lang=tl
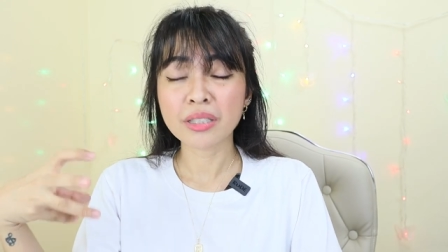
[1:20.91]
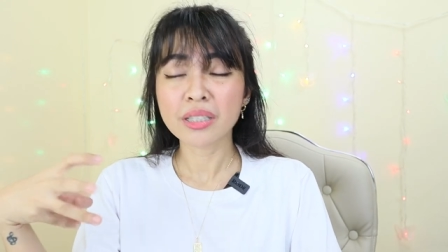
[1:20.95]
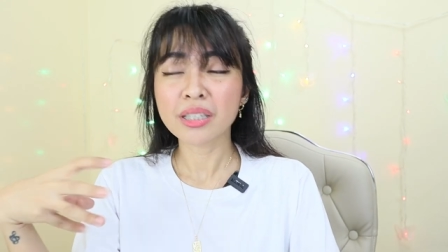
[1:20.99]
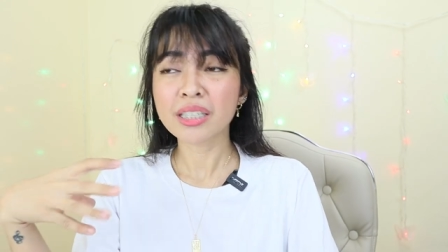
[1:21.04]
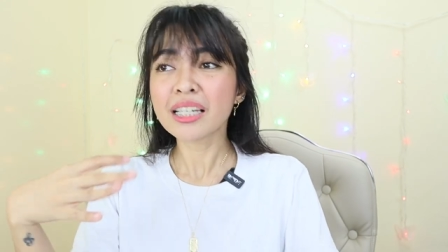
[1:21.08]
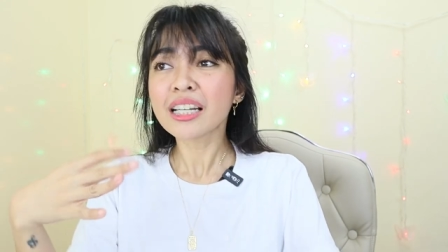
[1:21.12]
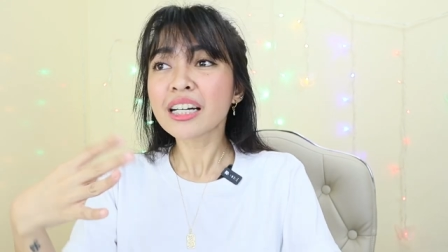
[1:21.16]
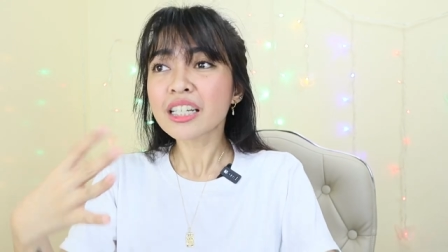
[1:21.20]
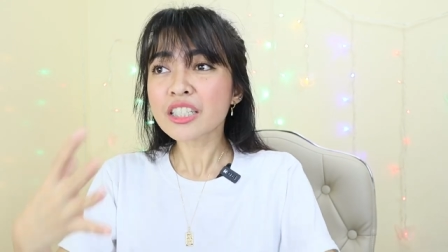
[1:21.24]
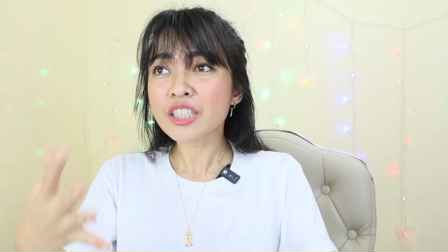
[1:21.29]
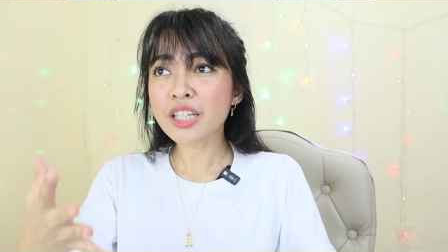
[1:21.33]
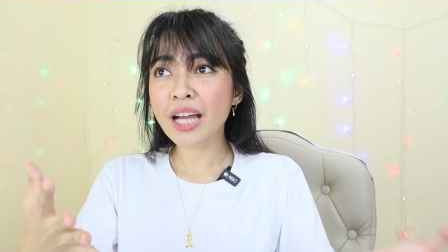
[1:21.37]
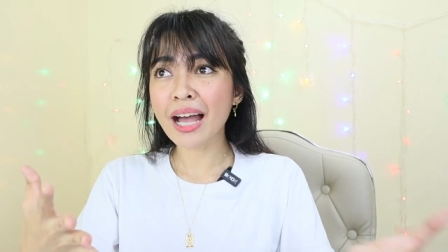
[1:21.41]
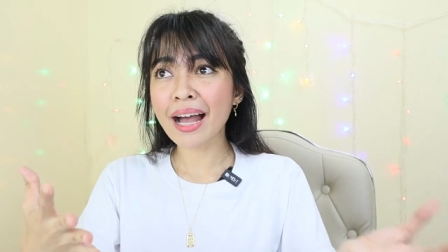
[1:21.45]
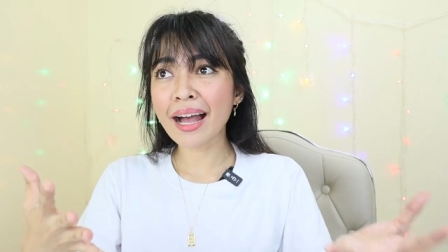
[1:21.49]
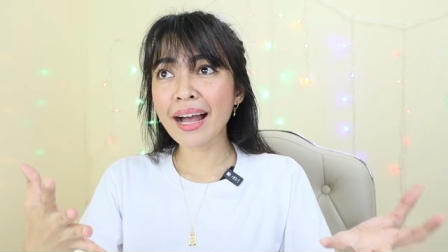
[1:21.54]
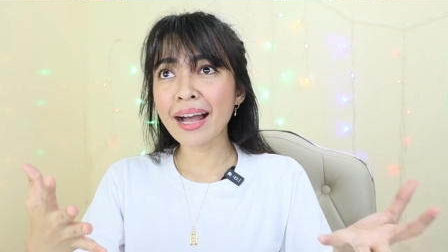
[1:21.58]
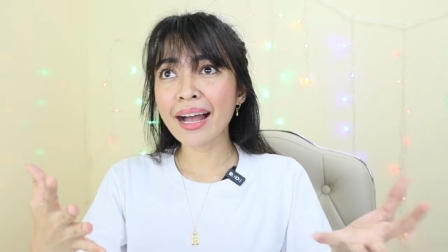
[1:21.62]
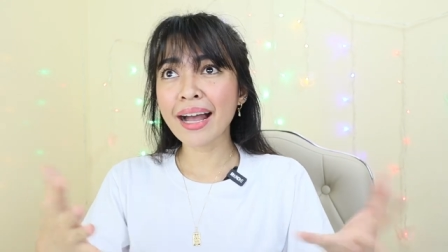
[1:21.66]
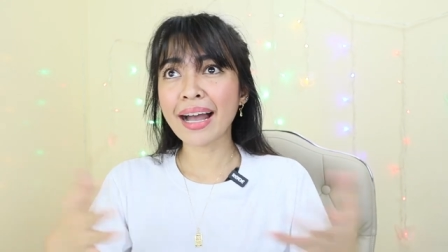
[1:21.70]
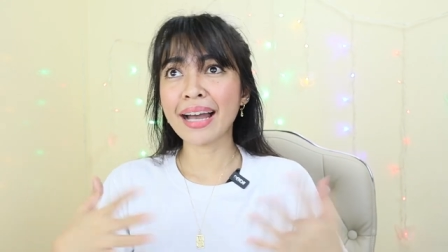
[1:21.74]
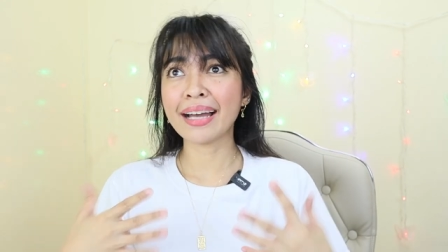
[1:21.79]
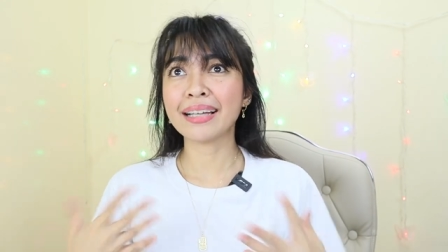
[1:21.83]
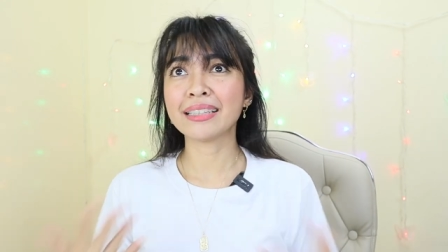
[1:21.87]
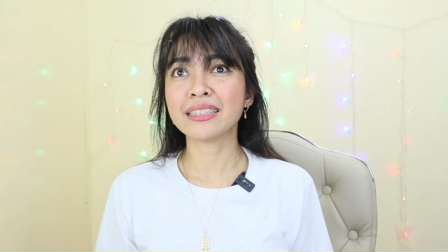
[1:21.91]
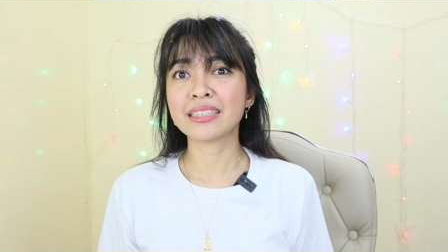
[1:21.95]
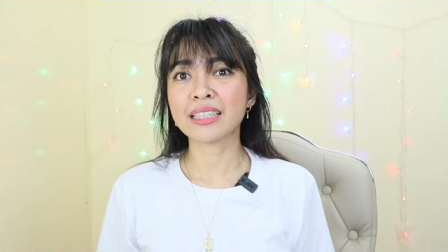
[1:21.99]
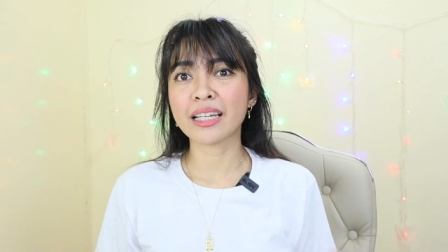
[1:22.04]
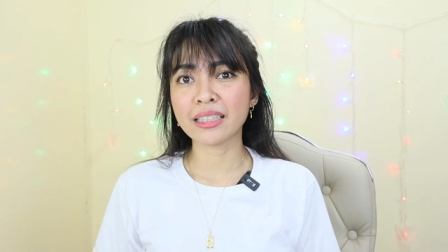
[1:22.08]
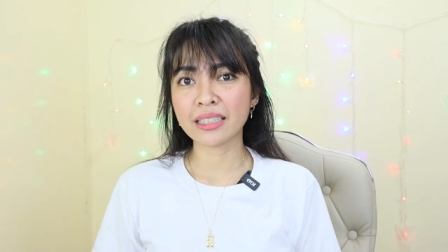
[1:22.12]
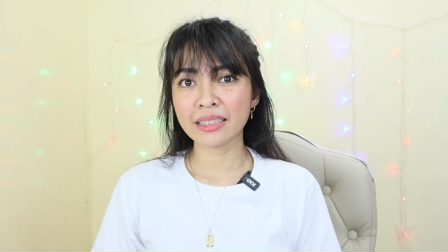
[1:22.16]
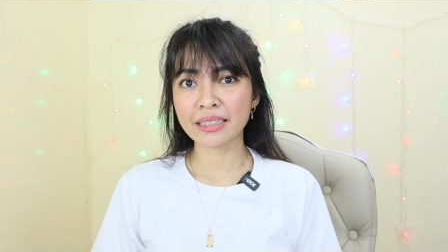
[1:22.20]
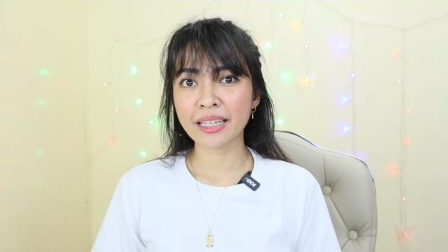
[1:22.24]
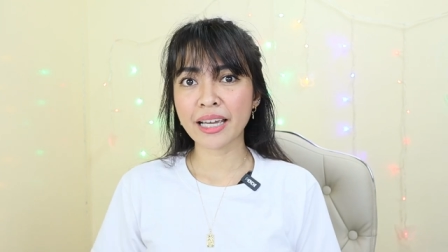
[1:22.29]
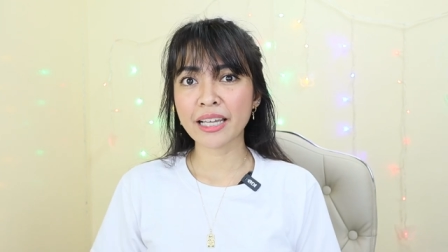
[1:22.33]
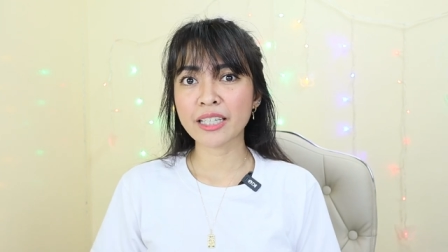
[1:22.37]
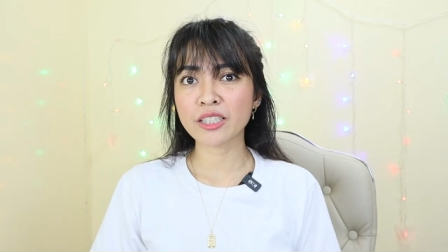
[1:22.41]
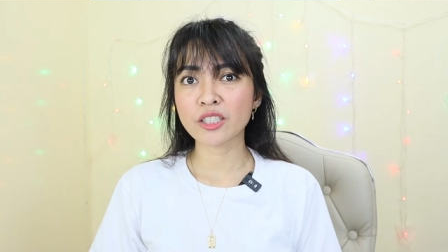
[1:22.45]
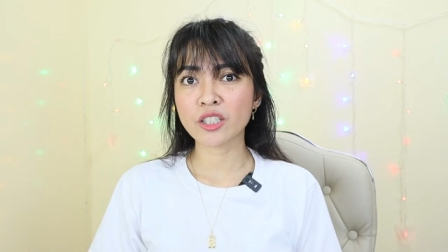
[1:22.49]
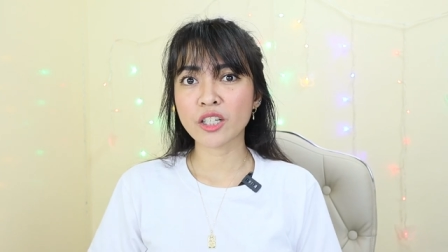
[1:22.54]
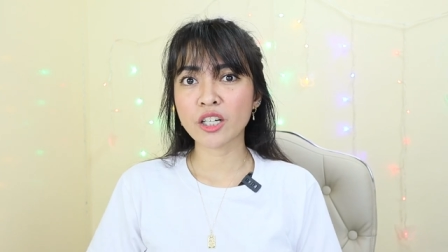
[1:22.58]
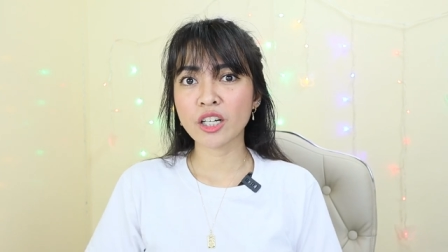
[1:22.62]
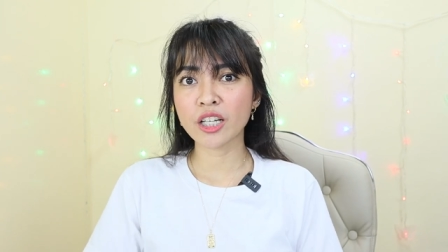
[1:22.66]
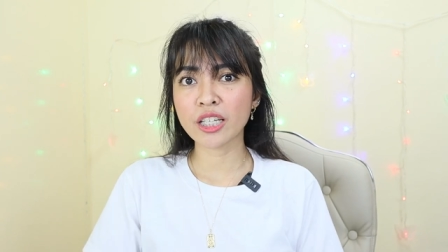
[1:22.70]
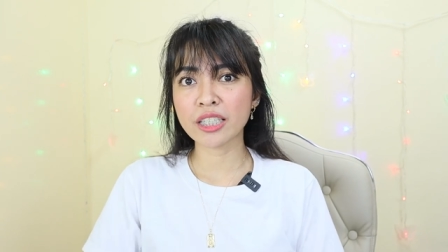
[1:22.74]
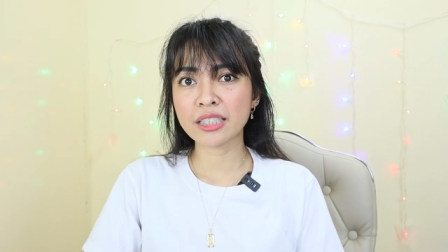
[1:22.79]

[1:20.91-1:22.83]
Hindi lang siya hand sanitizer.